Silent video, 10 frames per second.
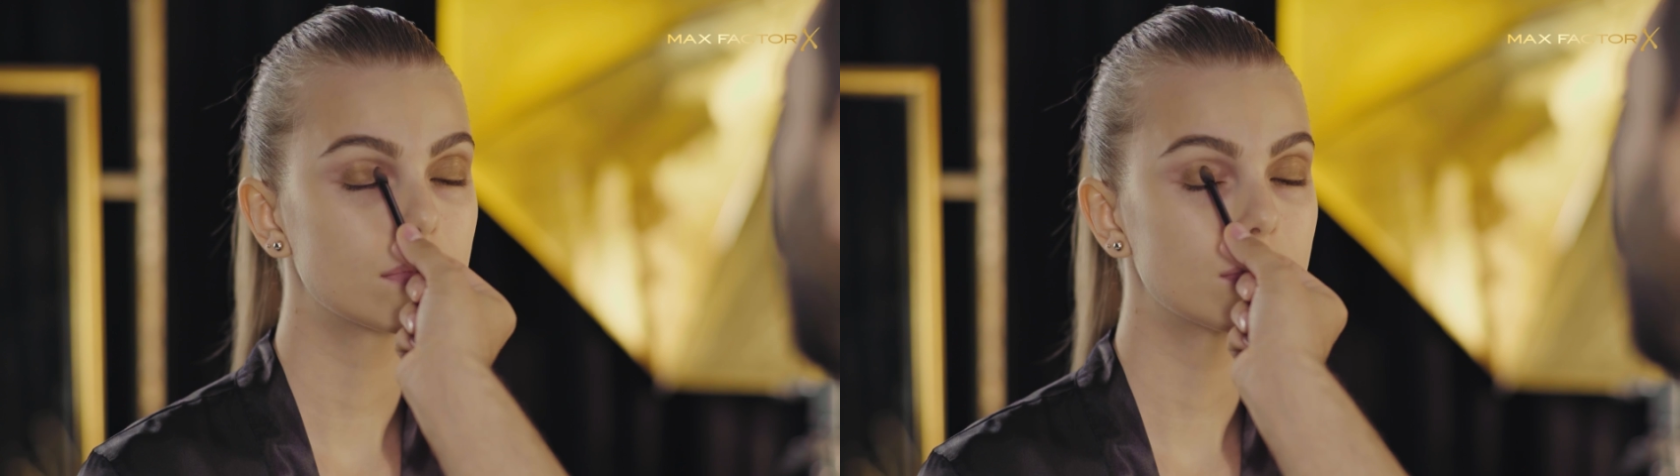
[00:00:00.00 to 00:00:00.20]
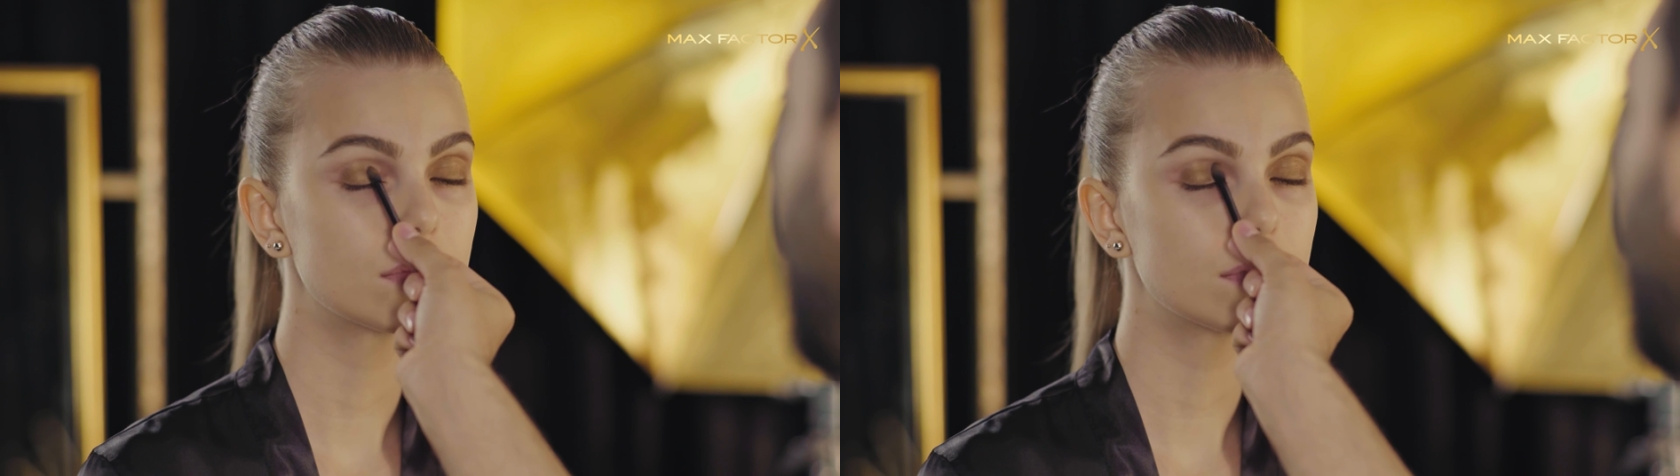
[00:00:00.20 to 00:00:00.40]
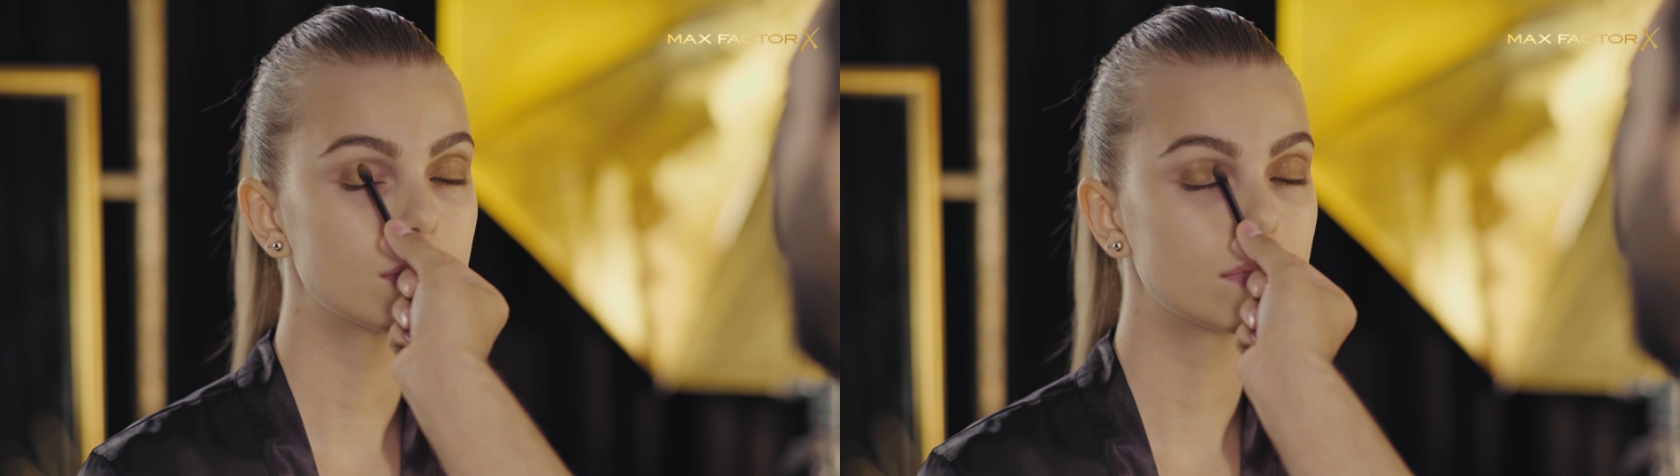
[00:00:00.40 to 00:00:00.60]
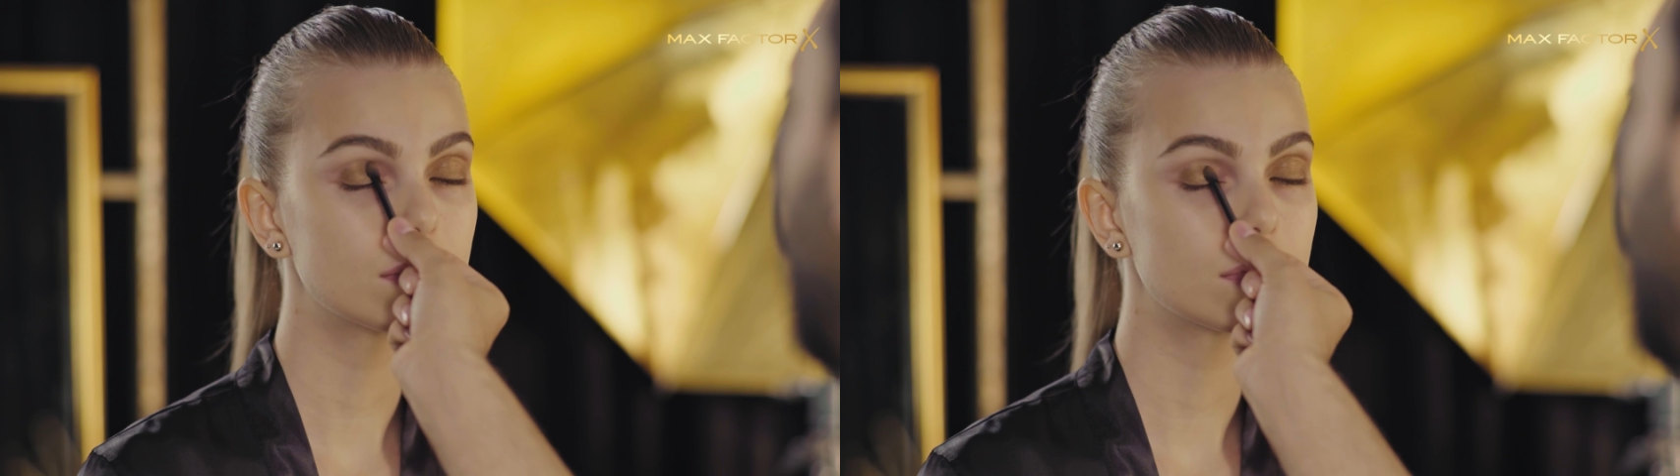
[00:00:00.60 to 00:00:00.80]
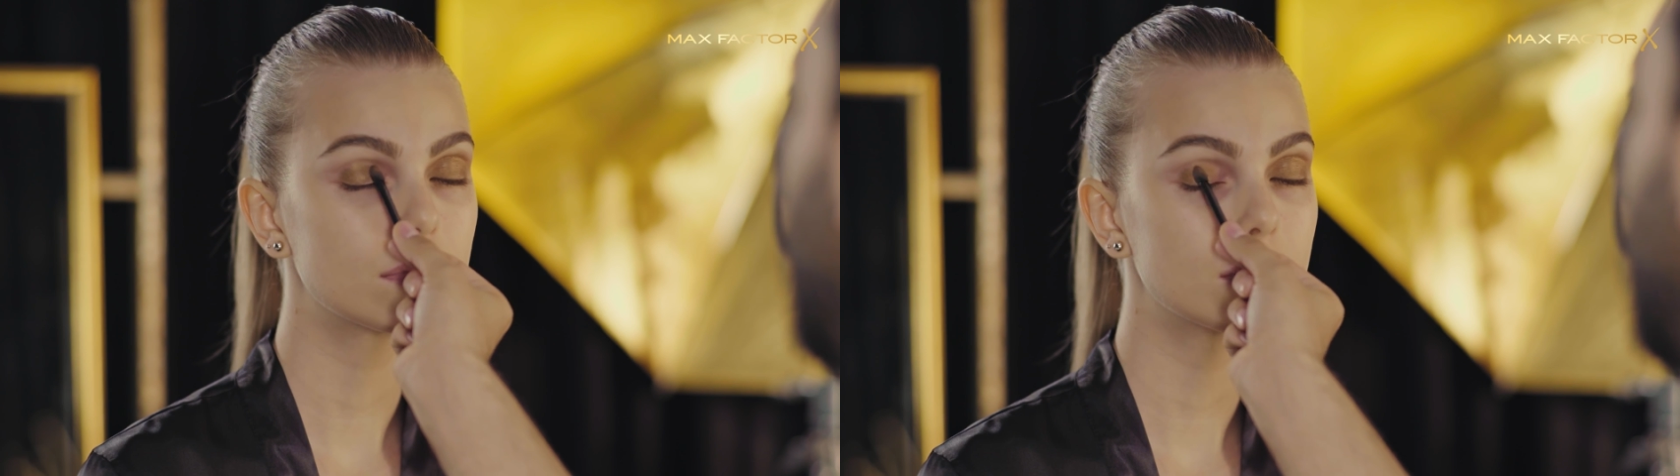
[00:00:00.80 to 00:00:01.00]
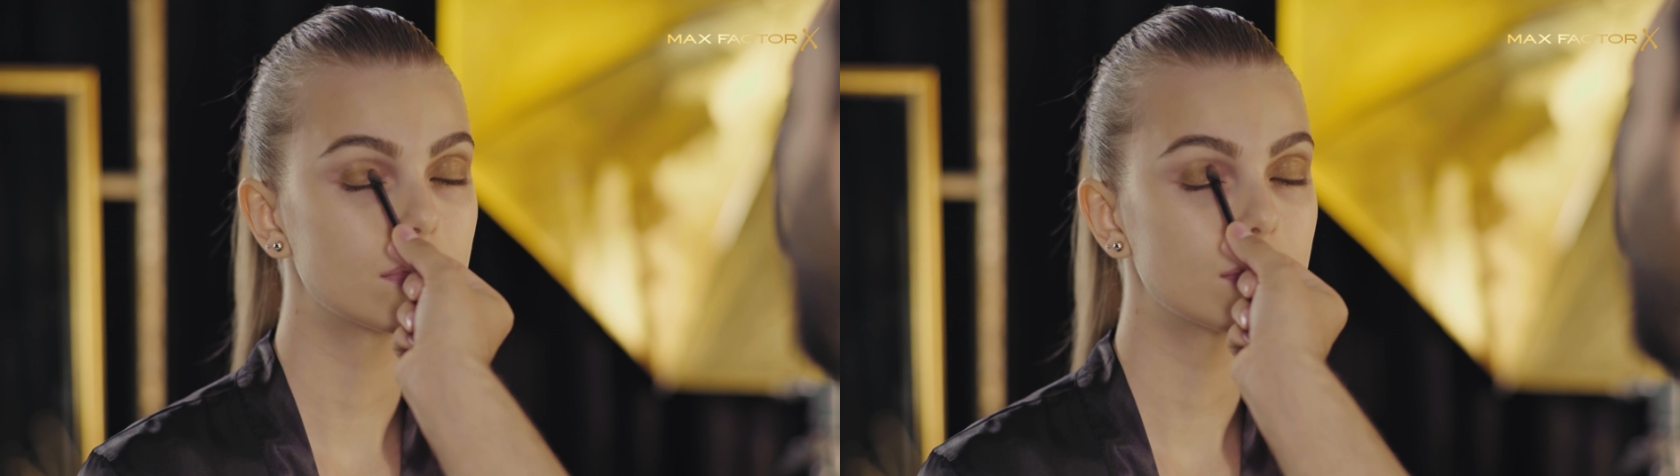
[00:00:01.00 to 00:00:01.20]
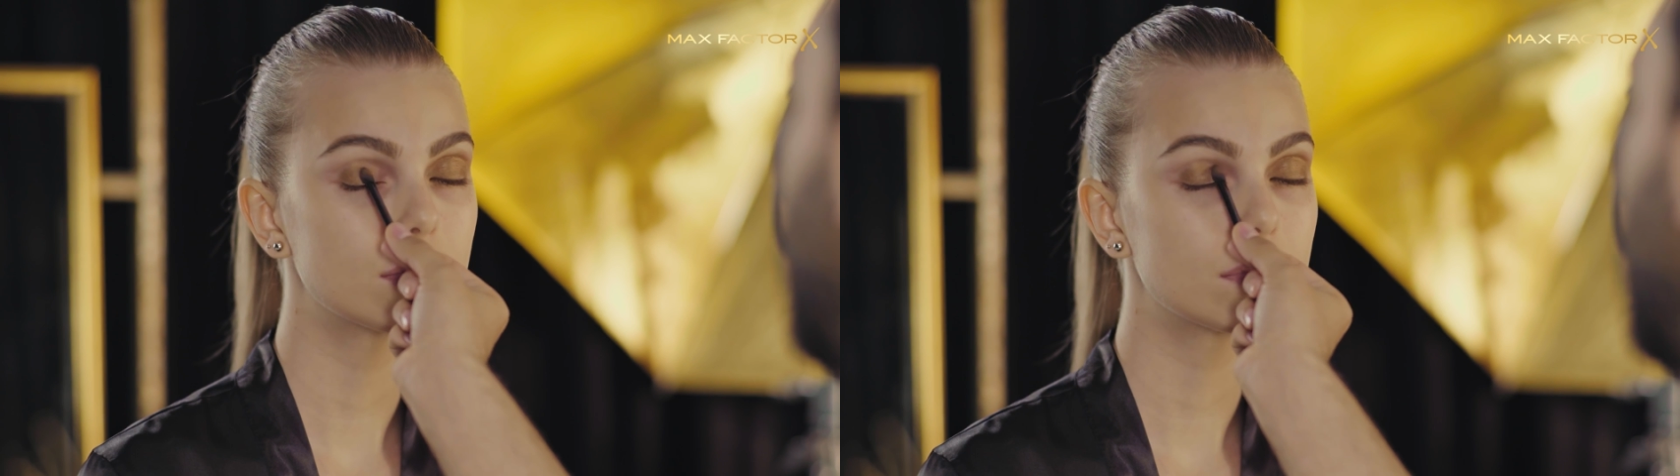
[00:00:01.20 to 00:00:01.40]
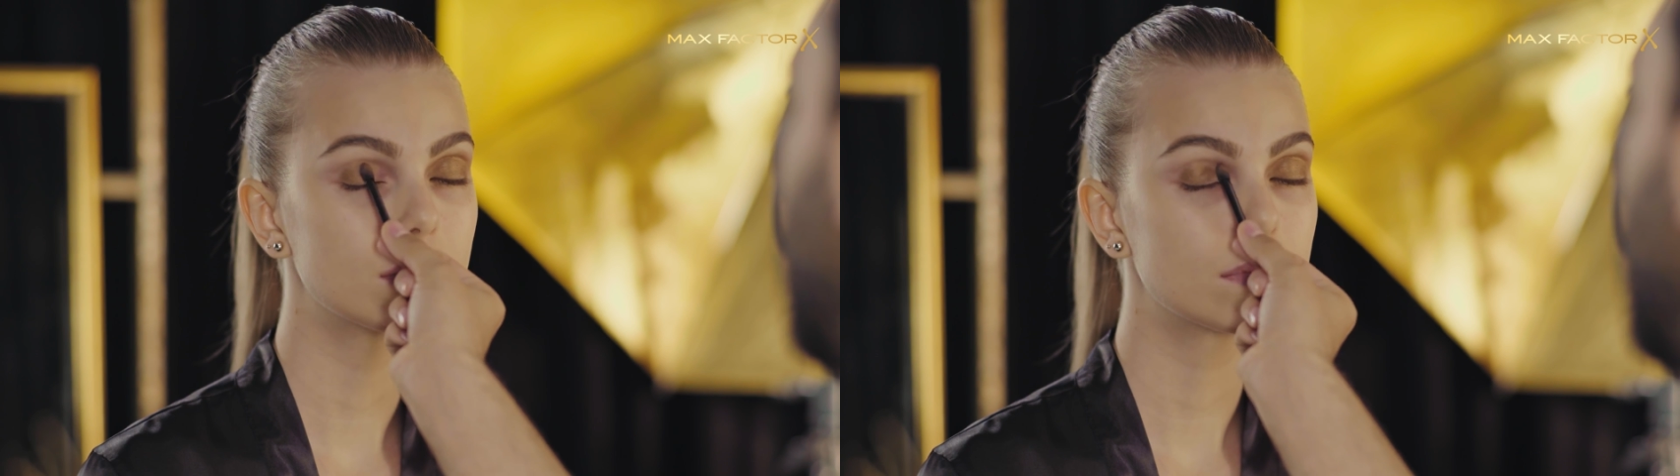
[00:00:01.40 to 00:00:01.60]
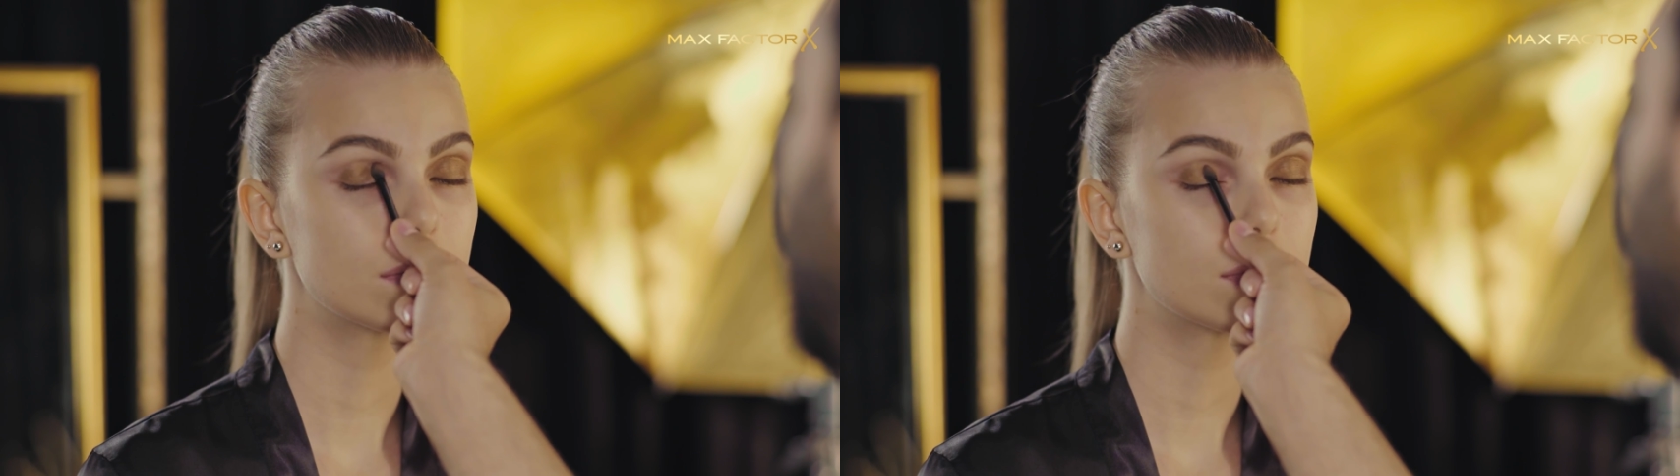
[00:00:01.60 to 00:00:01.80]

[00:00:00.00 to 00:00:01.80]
detaylardan bir tanesi e,